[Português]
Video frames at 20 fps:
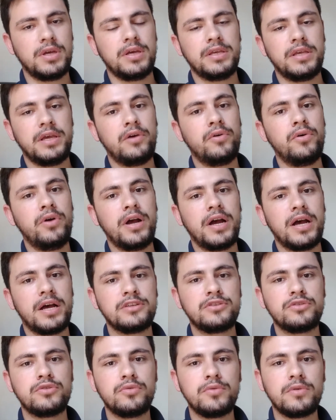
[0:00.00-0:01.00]
que é o
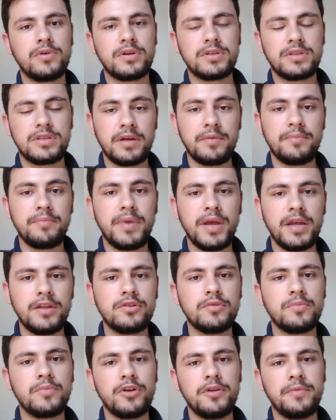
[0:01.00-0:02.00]
caso do, também
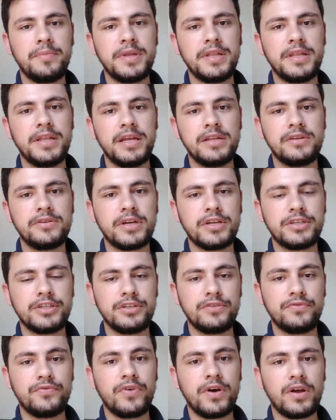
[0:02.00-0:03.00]
do molibdênio que a
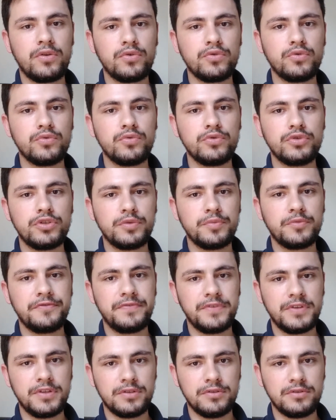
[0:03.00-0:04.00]
gente falou no último
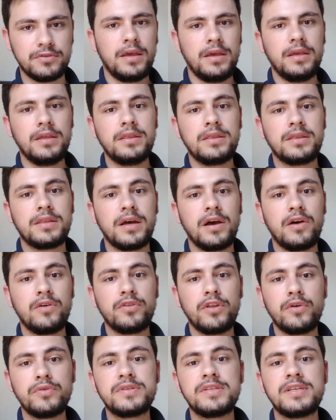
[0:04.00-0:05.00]
vídeo. Então,
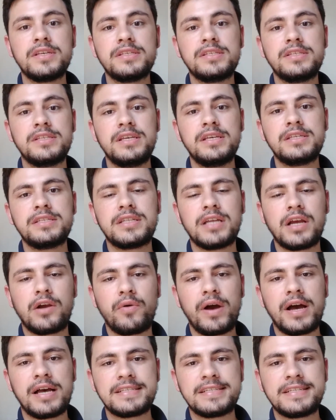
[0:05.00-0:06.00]
não se existe
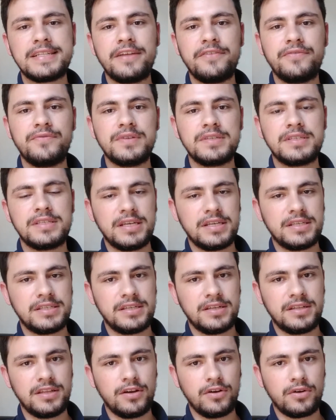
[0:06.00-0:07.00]
quase
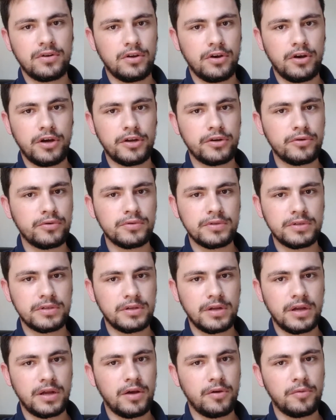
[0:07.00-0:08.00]
deficiência de cloro
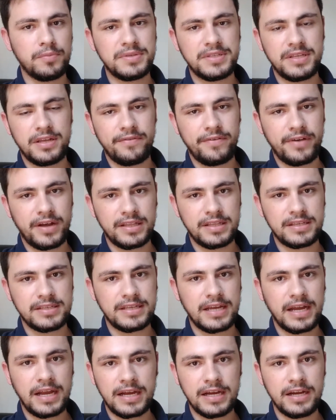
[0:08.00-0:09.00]
uh, observadas
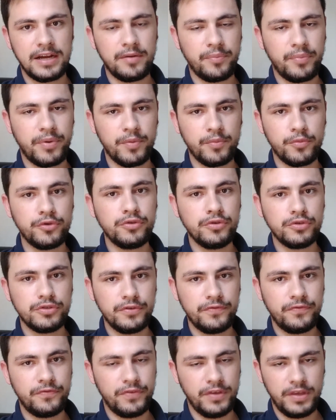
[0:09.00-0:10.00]
a campo, é muito
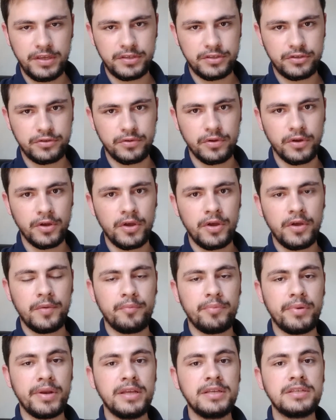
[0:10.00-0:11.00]
difícil,
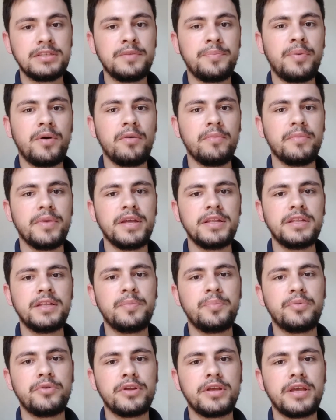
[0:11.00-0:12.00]
principalmente
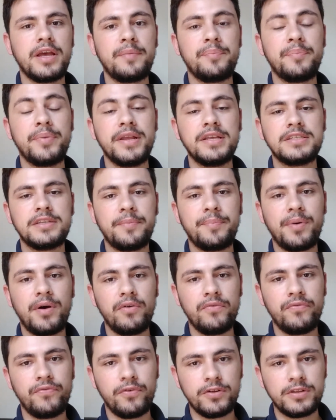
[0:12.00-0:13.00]
porque a
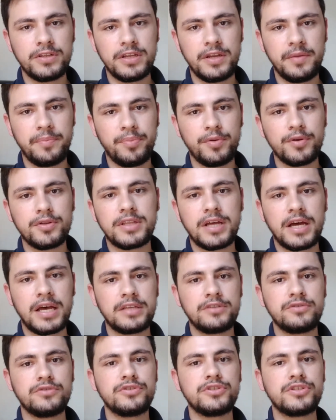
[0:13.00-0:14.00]
principal fonte de
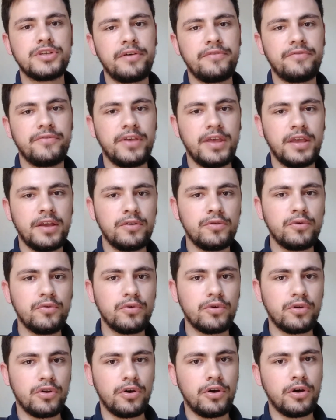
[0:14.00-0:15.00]
potássio já vem com
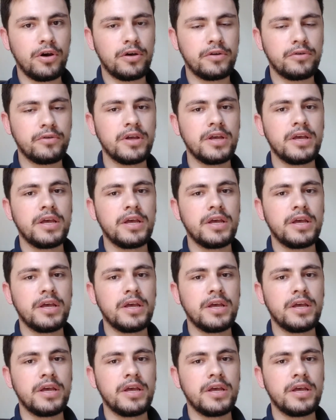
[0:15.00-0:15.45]
cloro,